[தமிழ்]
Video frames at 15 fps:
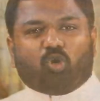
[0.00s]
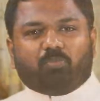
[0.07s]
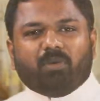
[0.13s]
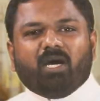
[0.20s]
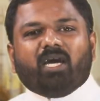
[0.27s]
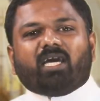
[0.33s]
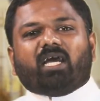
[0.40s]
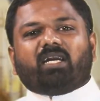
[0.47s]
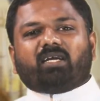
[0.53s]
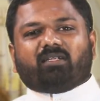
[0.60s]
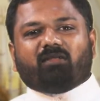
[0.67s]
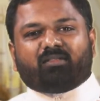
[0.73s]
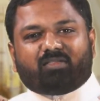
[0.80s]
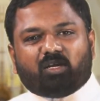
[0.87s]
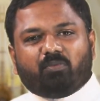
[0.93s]
செல்கிறோம்
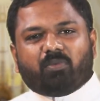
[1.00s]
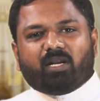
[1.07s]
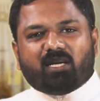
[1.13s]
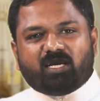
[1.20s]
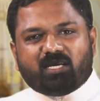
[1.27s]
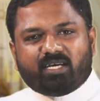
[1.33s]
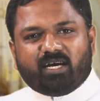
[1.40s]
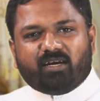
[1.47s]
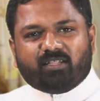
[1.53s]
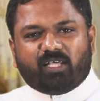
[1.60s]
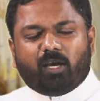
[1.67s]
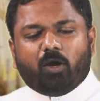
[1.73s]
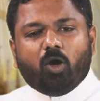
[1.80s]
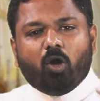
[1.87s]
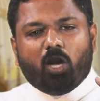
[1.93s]
என்று அந்த திருமணலில்
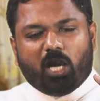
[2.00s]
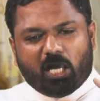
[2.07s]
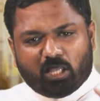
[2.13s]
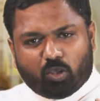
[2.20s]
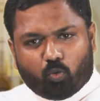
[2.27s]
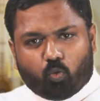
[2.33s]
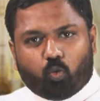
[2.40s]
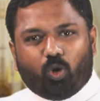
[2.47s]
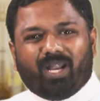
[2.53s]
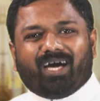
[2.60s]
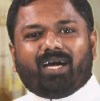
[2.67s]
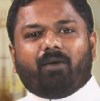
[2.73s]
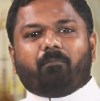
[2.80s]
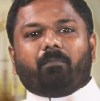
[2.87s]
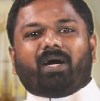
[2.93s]
எழுதி இந்த
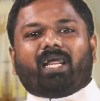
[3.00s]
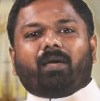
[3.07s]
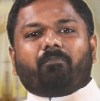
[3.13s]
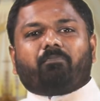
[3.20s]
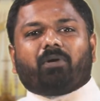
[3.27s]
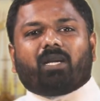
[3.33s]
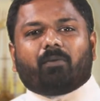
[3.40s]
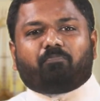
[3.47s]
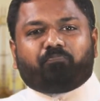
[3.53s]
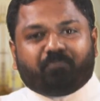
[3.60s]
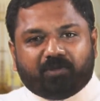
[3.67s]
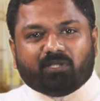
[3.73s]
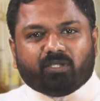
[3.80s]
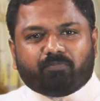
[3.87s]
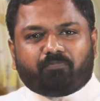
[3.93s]
உலக
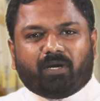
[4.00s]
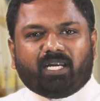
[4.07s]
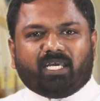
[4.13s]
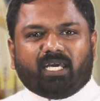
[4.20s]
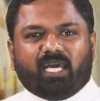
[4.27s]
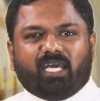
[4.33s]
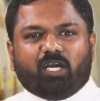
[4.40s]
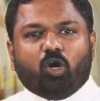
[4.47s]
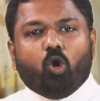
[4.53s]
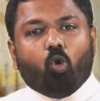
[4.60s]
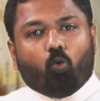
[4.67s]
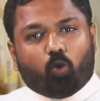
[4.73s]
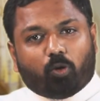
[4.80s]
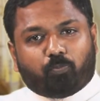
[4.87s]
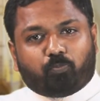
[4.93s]
மறைபரப்பு பணியை
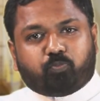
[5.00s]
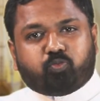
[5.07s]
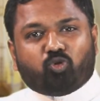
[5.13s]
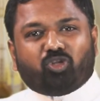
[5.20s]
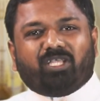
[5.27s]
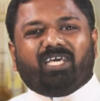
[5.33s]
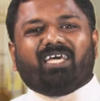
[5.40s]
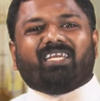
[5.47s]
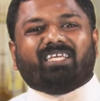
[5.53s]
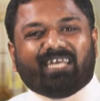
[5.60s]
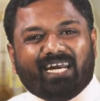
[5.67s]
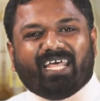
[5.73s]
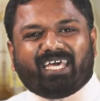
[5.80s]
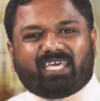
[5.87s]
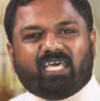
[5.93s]
ஒரு புதிய
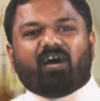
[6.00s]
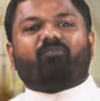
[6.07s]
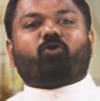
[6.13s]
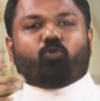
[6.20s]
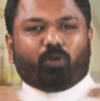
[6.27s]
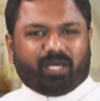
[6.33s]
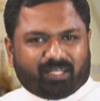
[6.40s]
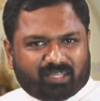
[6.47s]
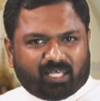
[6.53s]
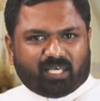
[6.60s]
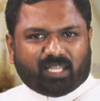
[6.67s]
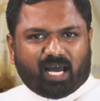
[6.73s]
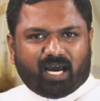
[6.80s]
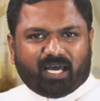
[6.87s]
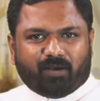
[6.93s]
நிலைக்கு அவர்
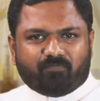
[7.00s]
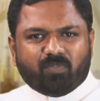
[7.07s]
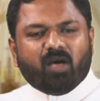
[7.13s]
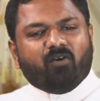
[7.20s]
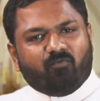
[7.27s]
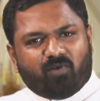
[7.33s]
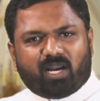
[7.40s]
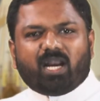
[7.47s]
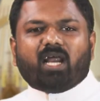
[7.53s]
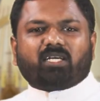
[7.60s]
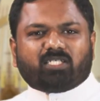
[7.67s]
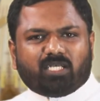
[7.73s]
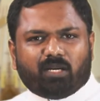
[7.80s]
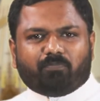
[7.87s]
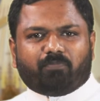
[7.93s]
உயர்த்தியதாக
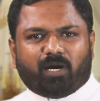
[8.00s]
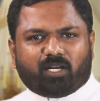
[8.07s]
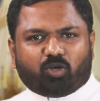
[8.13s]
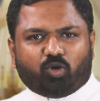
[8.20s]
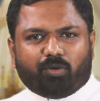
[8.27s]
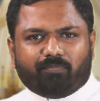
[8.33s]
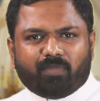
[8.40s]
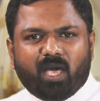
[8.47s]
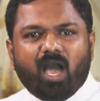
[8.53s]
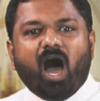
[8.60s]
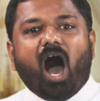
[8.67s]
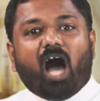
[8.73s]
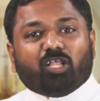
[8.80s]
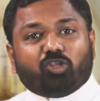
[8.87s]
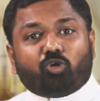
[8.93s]
வரலாற்றை நாம் பார்க்கிறோம்
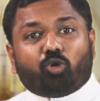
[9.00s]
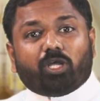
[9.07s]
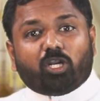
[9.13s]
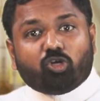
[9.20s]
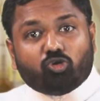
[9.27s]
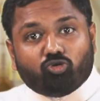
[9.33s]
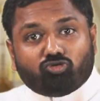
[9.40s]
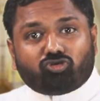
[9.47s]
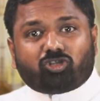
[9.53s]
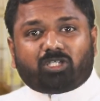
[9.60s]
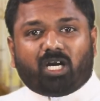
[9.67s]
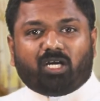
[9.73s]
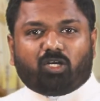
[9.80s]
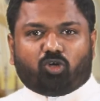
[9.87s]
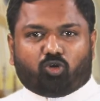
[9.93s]
அதனுடைய
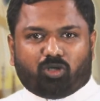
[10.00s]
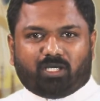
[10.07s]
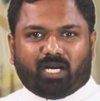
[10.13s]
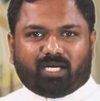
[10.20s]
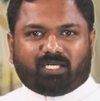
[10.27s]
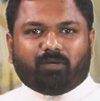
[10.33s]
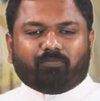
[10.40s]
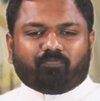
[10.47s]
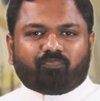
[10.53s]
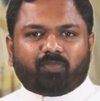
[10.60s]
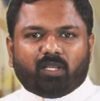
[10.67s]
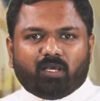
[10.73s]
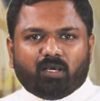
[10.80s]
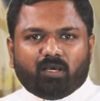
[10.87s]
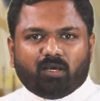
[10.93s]
நூற்றாண்டு
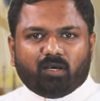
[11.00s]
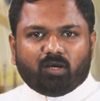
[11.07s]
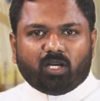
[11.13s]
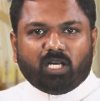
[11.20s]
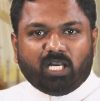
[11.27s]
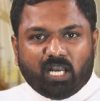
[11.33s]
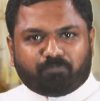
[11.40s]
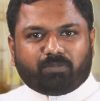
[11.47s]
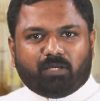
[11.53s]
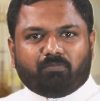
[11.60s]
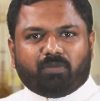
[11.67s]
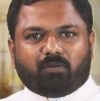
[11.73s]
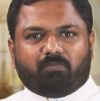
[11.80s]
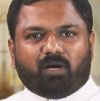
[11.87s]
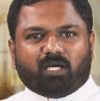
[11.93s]
கொண்டாட்டம்
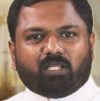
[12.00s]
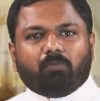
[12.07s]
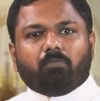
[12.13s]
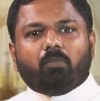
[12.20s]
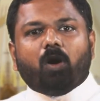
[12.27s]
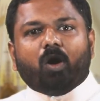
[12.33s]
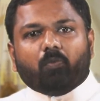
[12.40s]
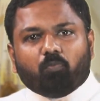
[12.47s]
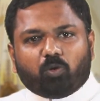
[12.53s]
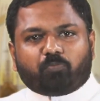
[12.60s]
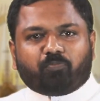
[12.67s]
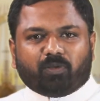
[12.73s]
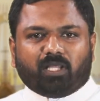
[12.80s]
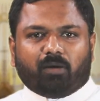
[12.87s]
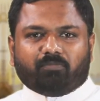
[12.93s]
செப்டம்பர் மாதம்
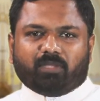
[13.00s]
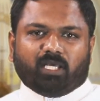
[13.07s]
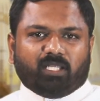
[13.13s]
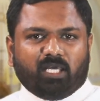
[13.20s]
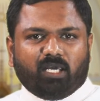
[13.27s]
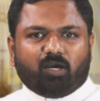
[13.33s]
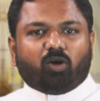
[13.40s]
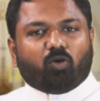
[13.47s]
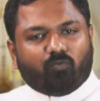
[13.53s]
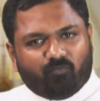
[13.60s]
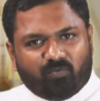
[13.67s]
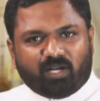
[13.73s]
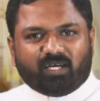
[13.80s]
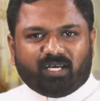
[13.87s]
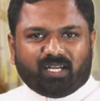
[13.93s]
முப்பதாம் தேதி
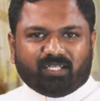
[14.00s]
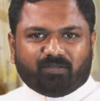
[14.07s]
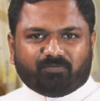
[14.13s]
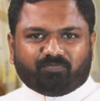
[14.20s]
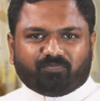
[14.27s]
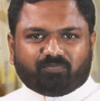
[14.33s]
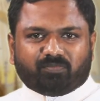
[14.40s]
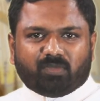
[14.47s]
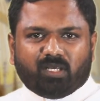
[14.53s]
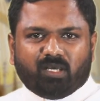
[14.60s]
வருகிறது